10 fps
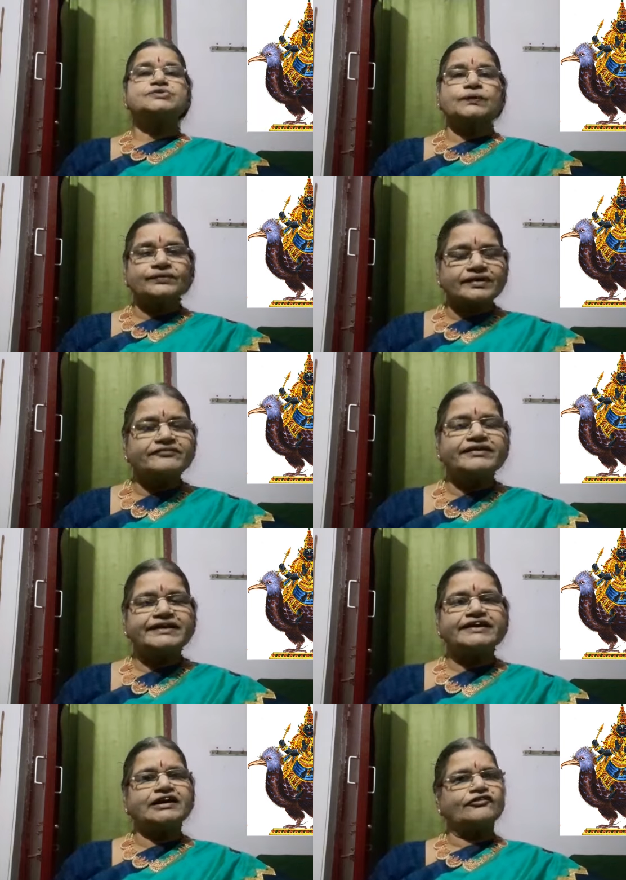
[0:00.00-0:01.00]
சொந்த
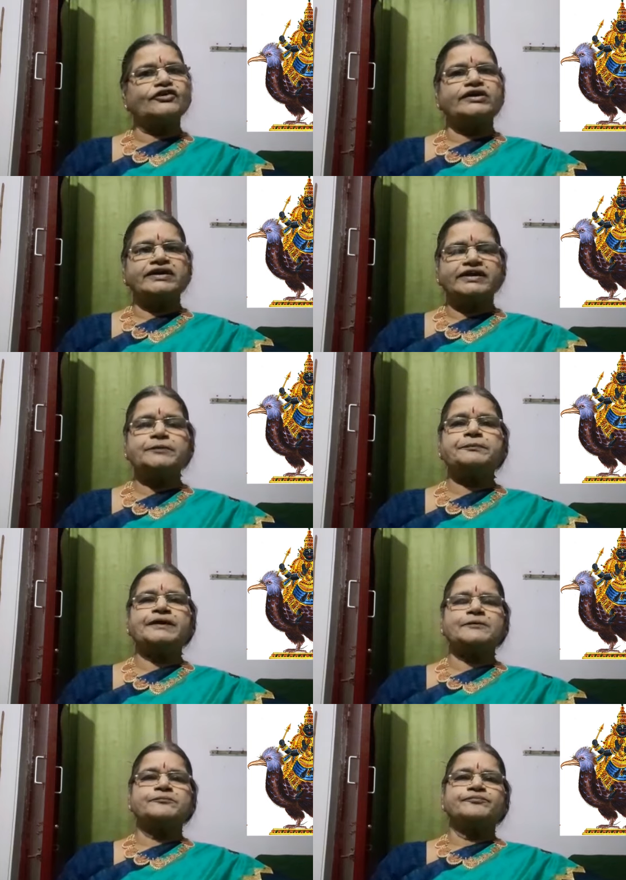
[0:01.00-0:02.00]
வீடு அவருடைய
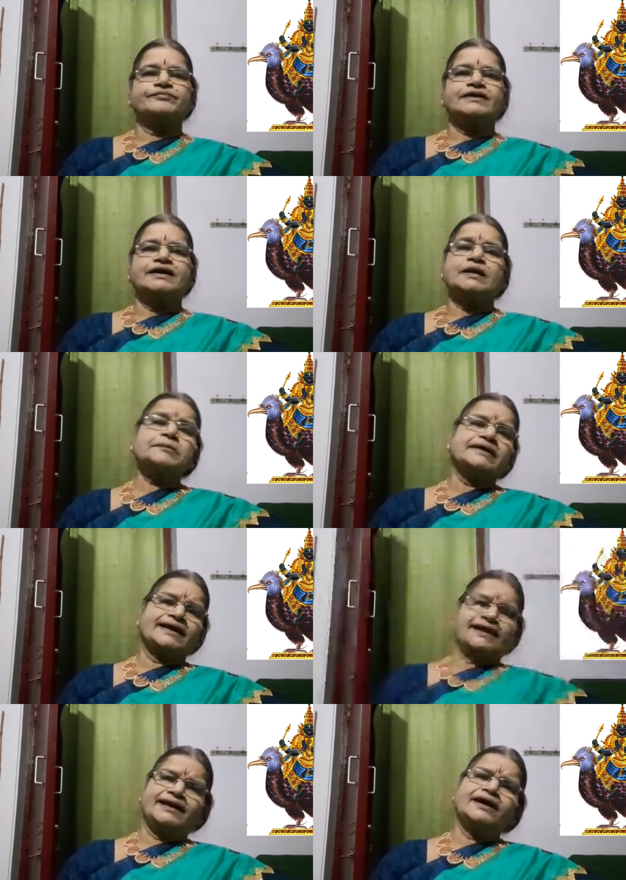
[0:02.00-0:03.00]
இருப்பிடம் நம்ம
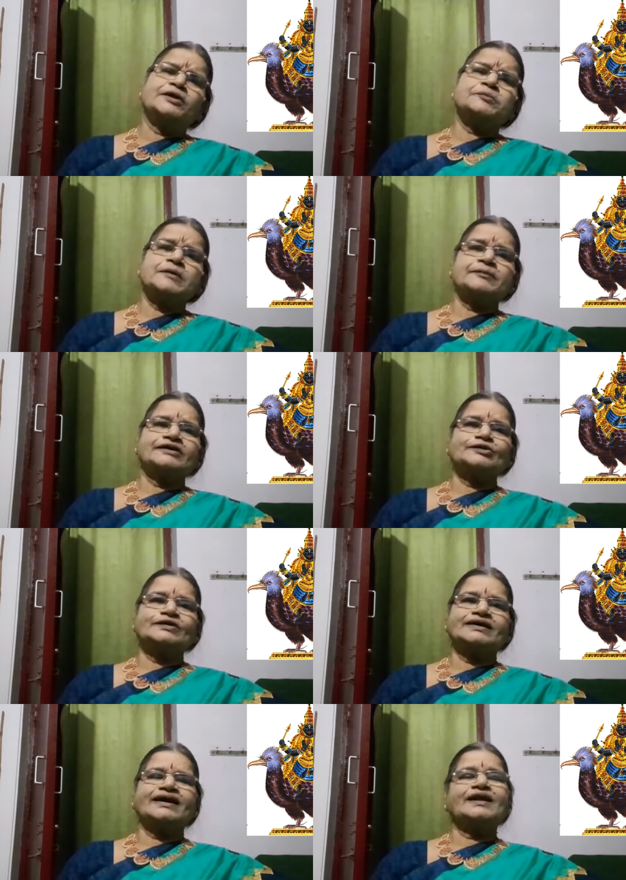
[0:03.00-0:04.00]
எல்லாருமே
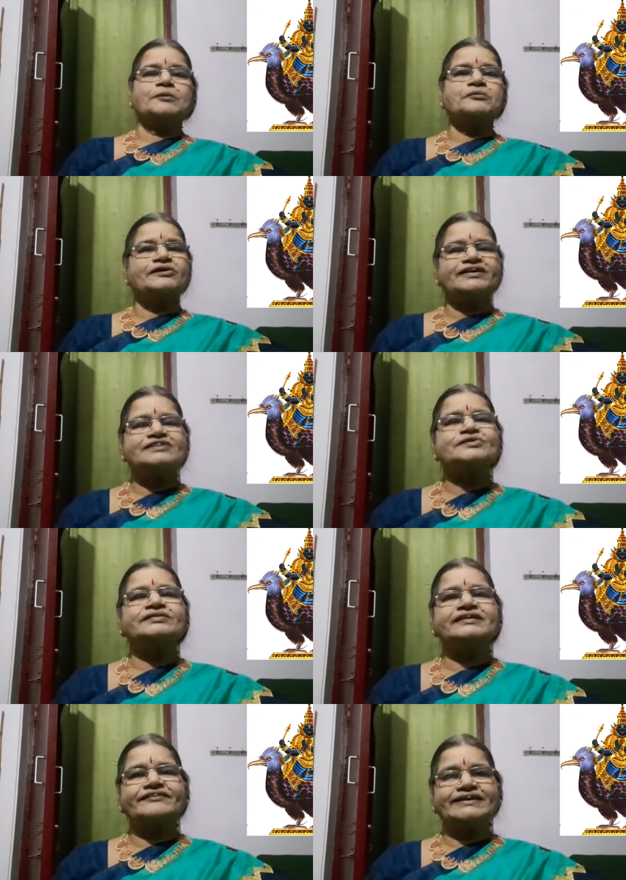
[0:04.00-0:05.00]
பார்த்தோம்னாக்கா நம்மளுடைய
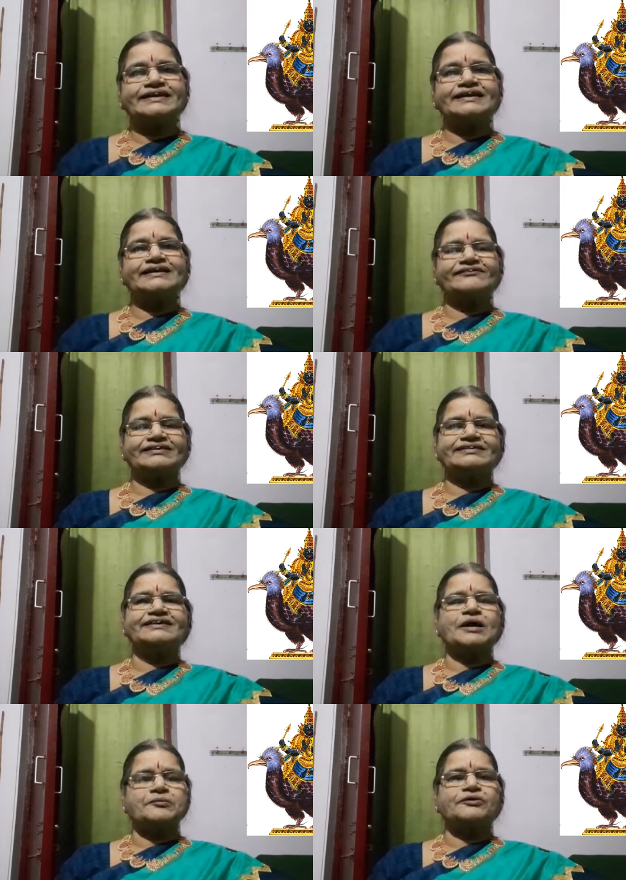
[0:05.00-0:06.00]
சொந்த வீட்டில் வந்து
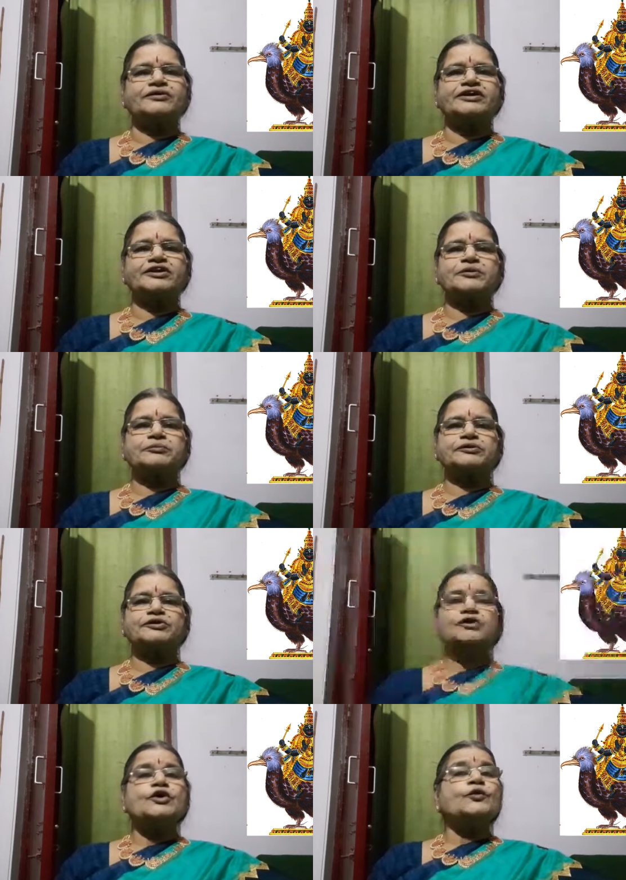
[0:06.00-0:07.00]
நாம் குடியிருக்கிற போது
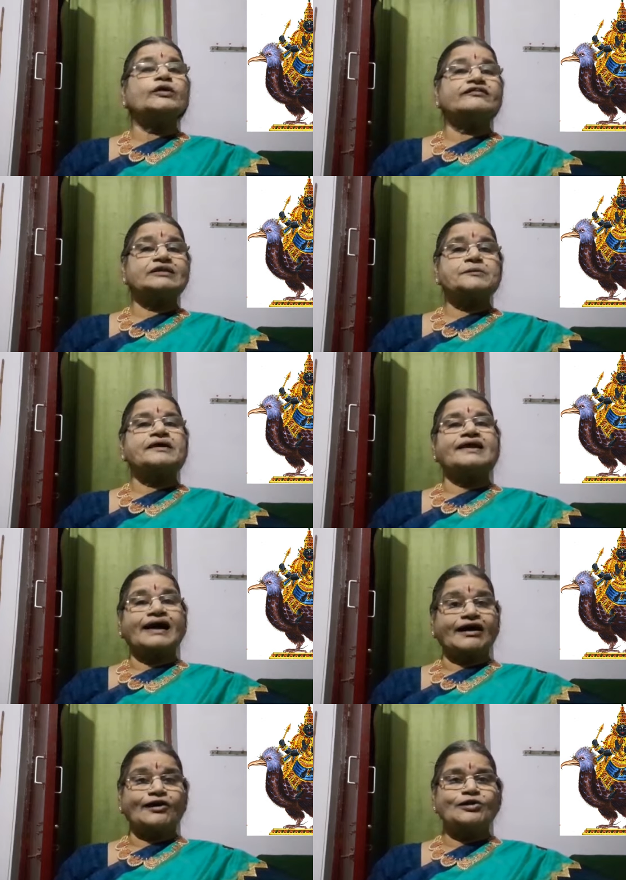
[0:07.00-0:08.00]
ஒரு விதமான
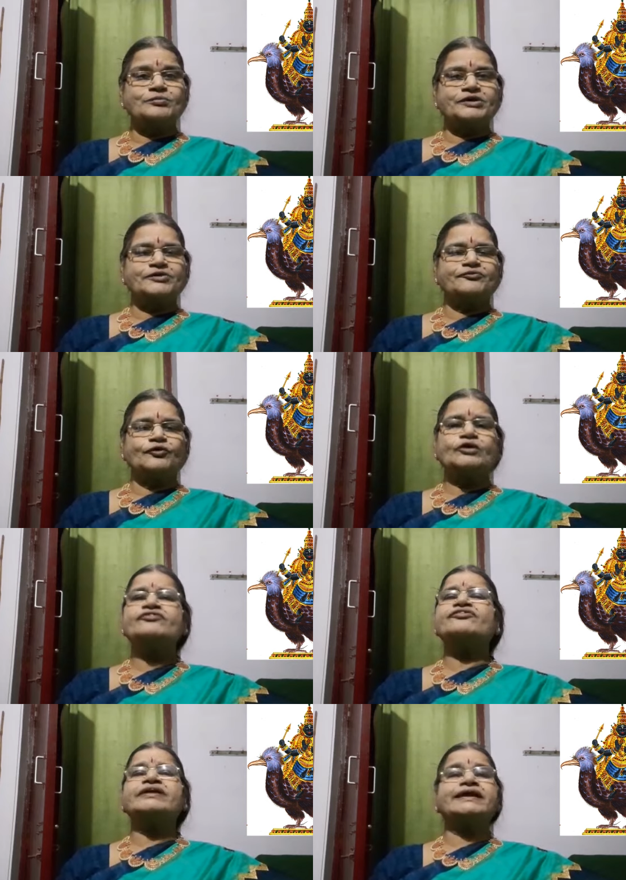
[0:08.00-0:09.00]
ஆளுமையும் ஒரு
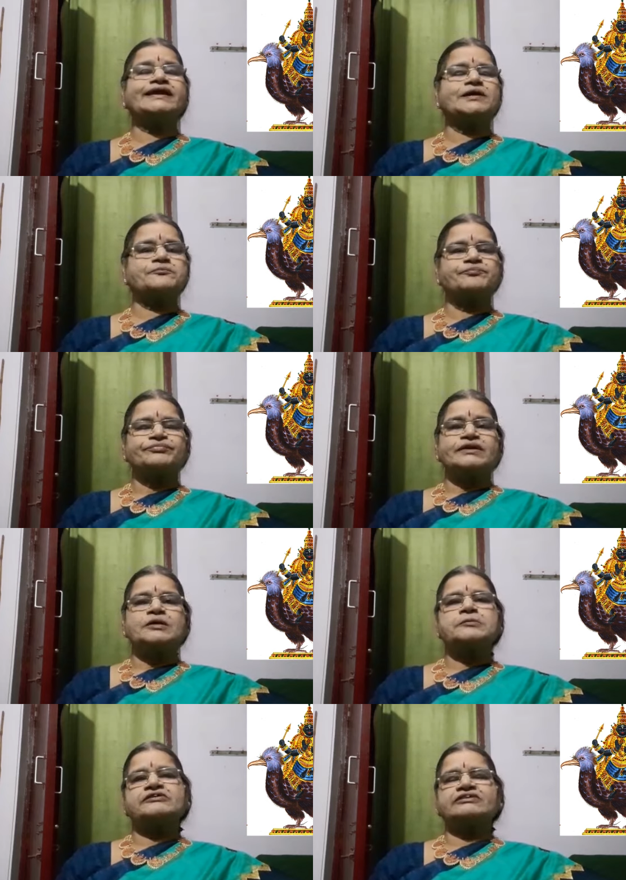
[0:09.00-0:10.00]
ஃப்ரீடம்
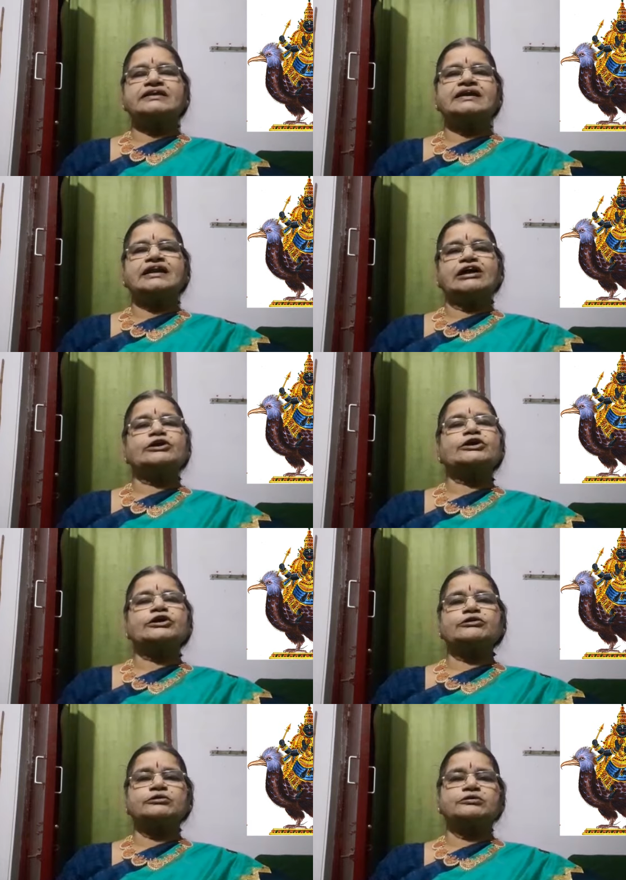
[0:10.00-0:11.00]
நமக்கு வந்து
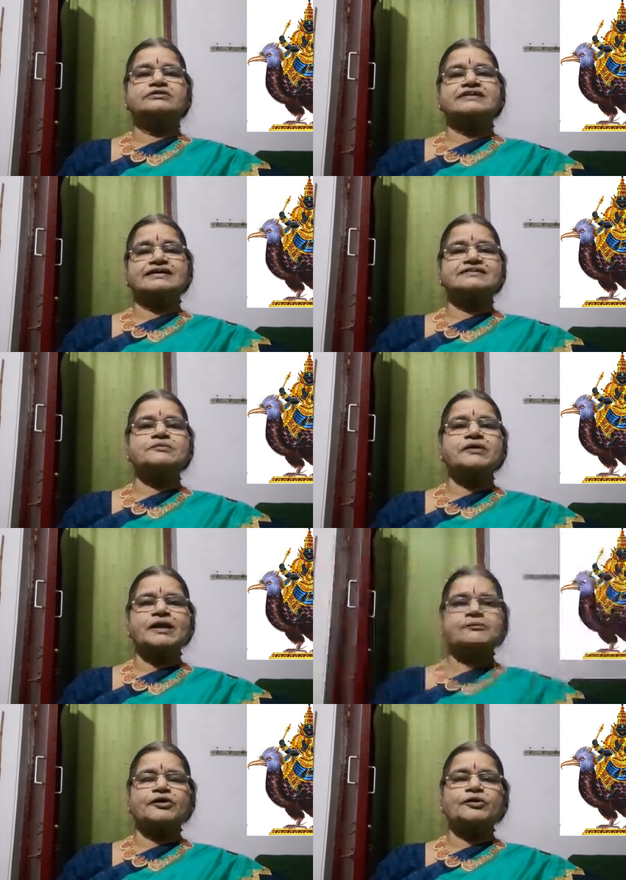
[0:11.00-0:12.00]
எல்லாருக்கிட்டேயும் ஒரு சகஜமான
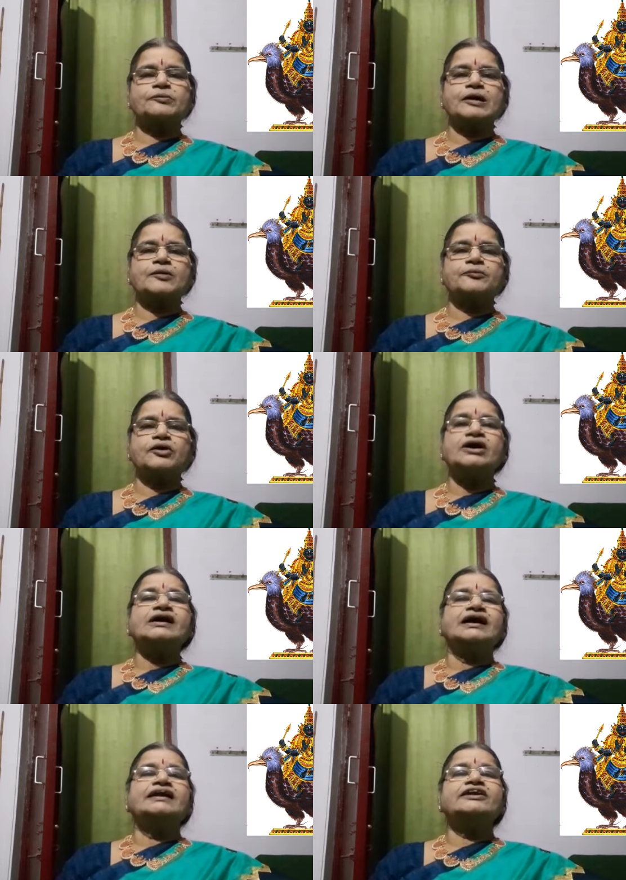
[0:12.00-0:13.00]
மனோபாவமும்
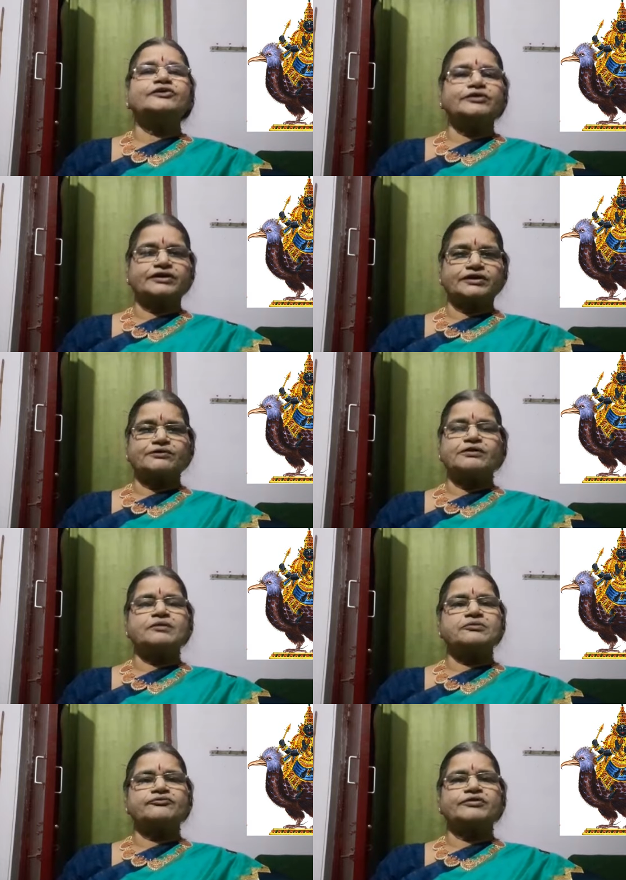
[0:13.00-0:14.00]
அள்ளி கொடுக்குற
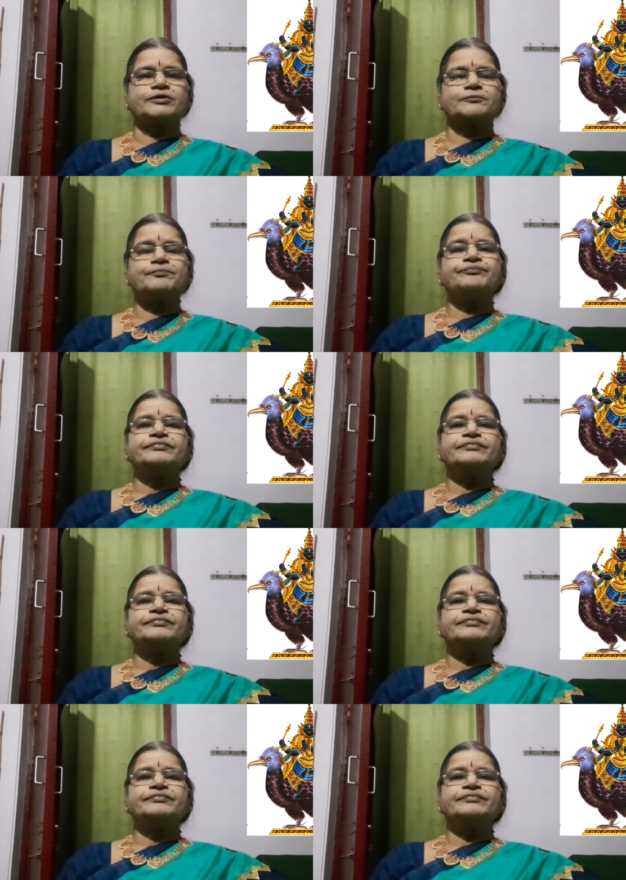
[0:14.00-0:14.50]
குணமும் வரும்